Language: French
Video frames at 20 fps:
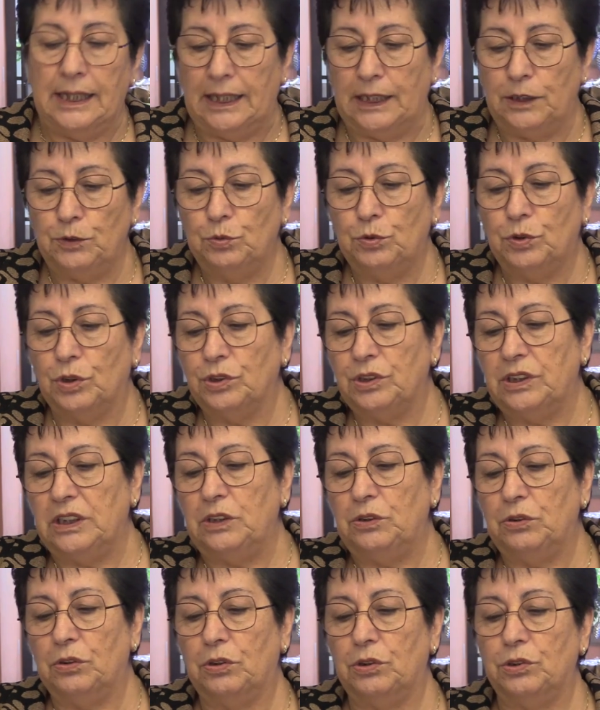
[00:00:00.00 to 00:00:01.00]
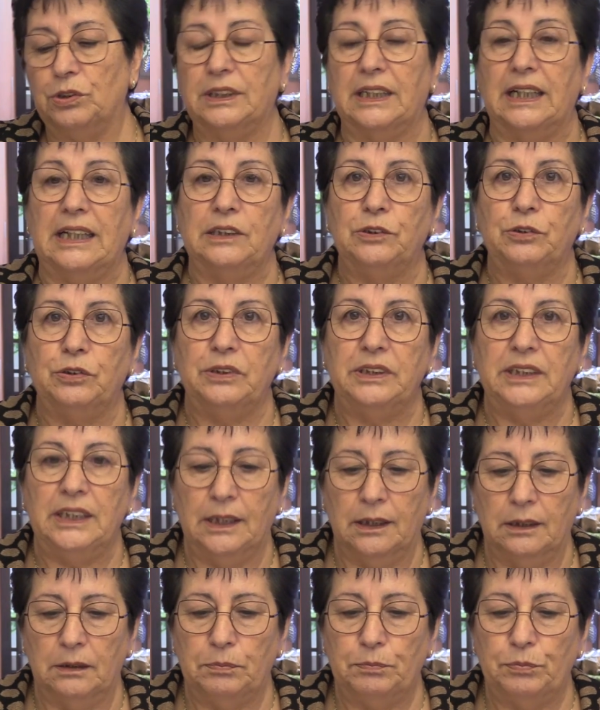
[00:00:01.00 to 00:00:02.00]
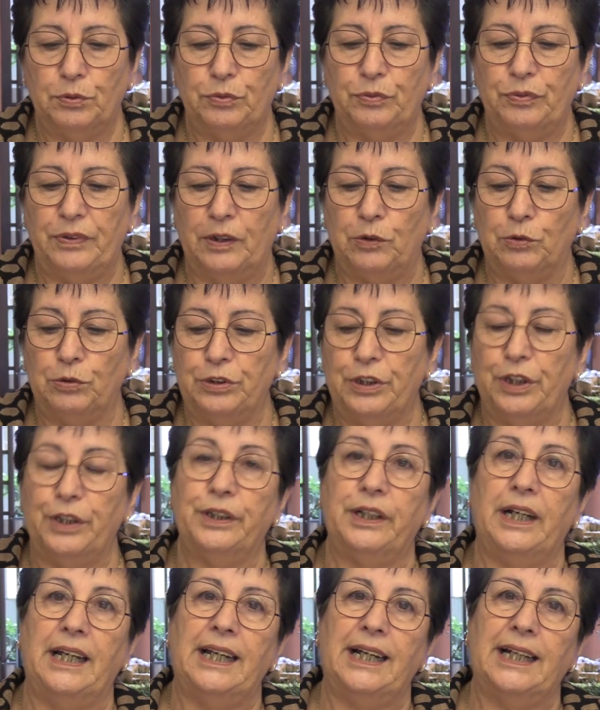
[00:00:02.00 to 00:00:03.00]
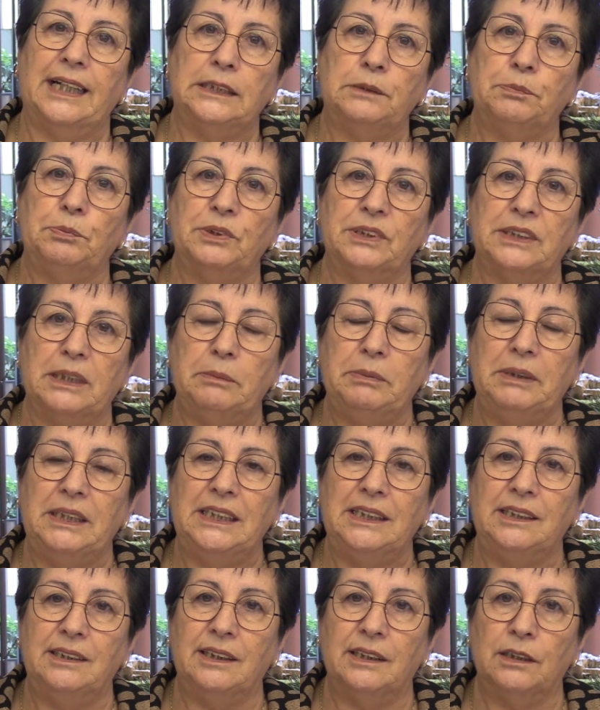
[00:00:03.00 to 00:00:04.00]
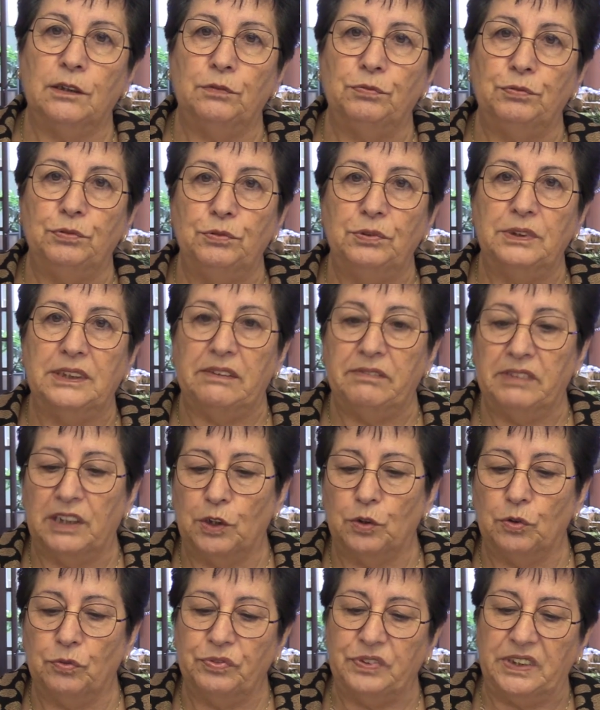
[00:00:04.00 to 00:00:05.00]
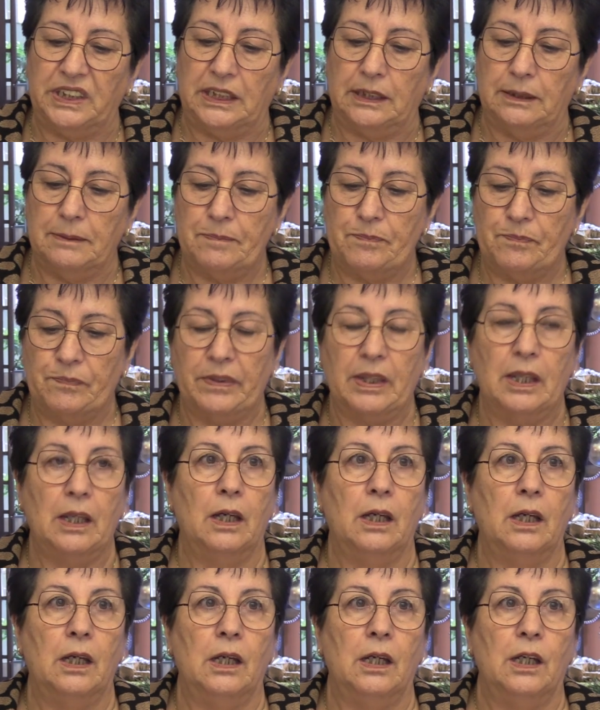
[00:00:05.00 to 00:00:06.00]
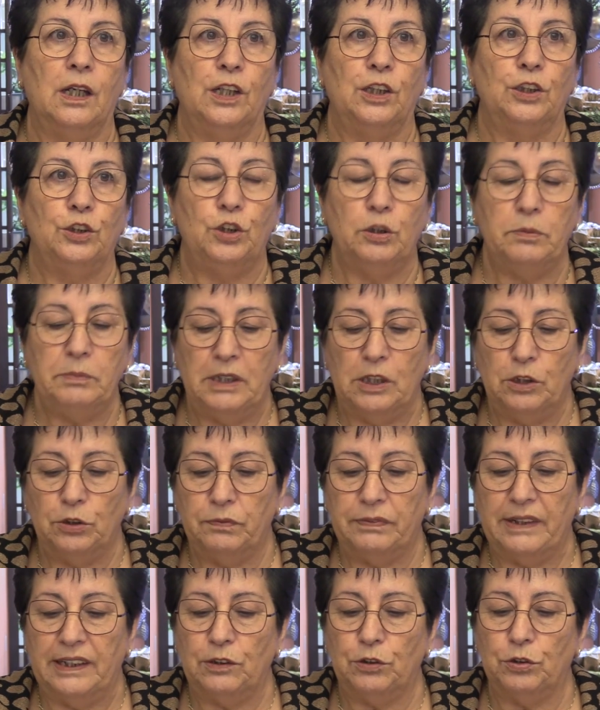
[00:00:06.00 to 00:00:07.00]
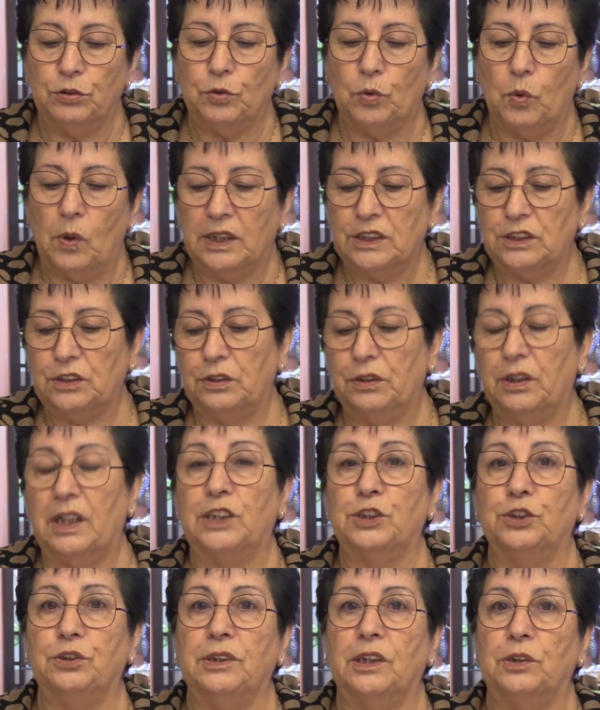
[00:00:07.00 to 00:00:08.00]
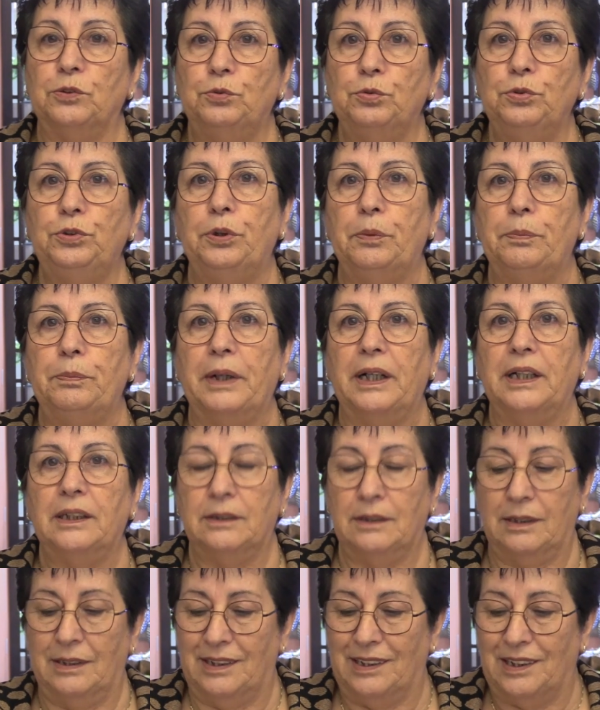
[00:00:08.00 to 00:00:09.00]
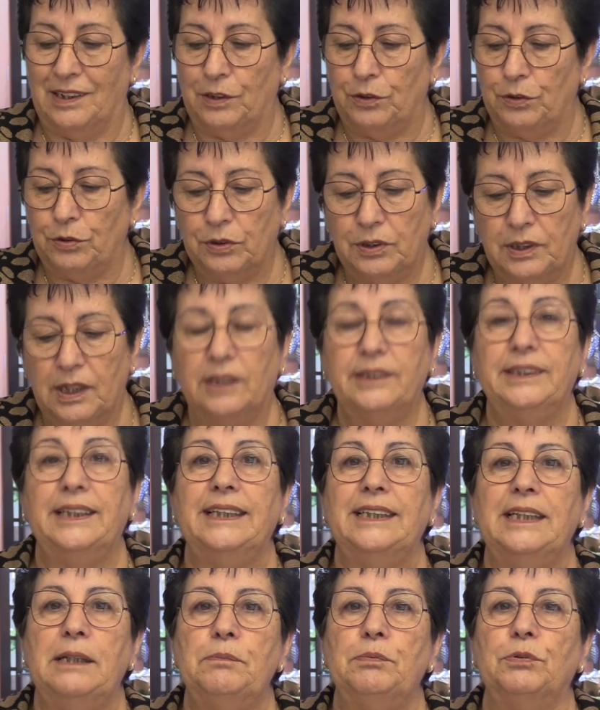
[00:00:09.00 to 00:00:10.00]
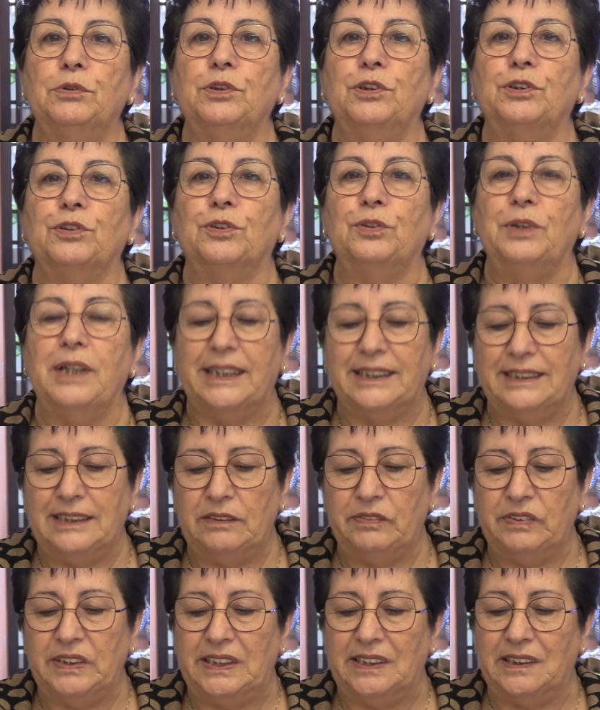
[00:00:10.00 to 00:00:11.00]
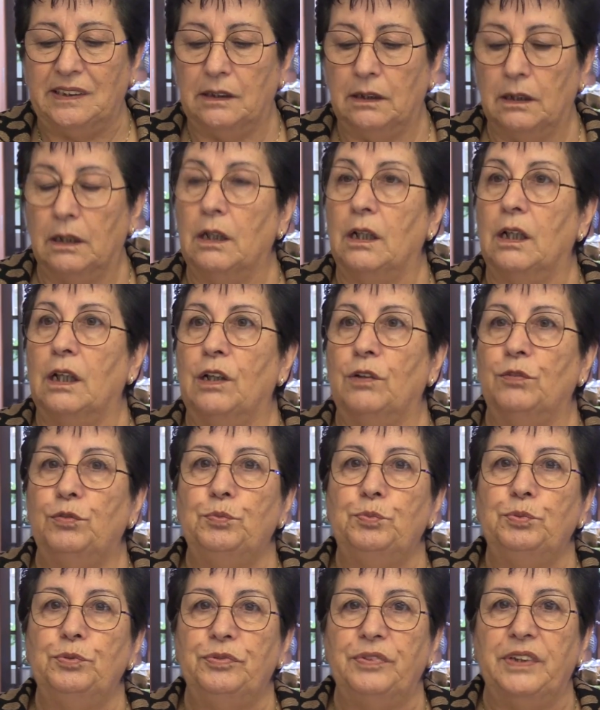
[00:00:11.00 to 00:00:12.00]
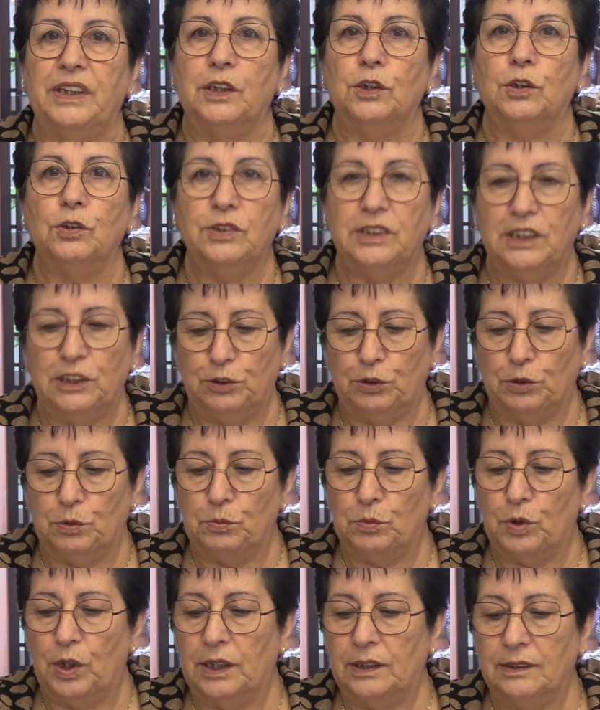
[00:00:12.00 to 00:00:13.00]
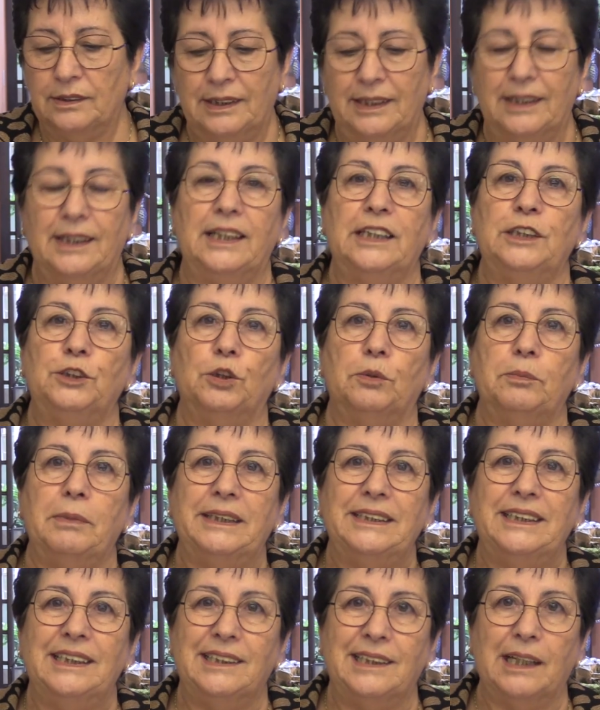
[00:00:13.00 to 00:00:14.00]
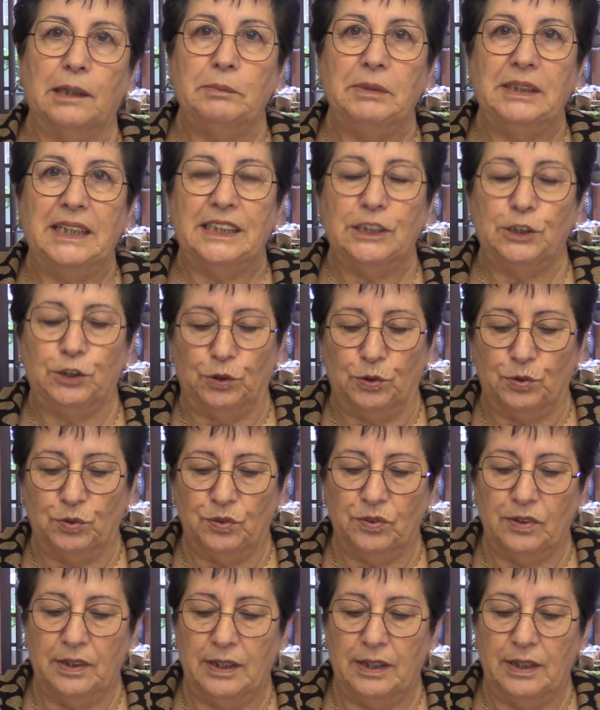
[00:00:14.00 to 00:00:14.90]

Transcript: et nous continuerons à la tenir pour faire honneur à la responsabilité que vous nous avez confiée. 2023 sera, je n'en doute pas, une grande année pour notre collectivité. Vous pouvez compter sur moi et sur ma détermination.